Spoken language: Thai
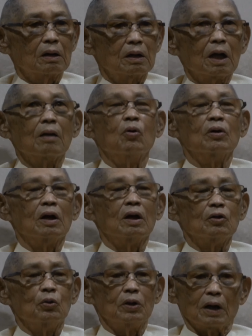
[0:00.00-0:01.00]
กข้างบนนี้
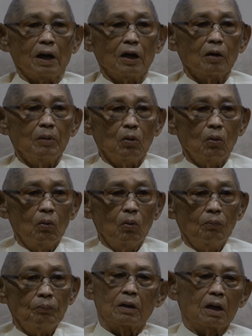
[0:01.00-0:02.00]
อยู่ที่ใครก็ไม่รู้
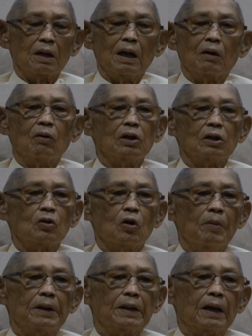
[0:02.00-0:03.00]
ข้างล่างเขาติดต่
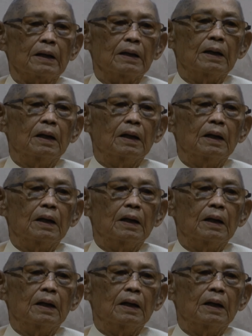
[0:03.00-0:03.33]
อไม่ทัน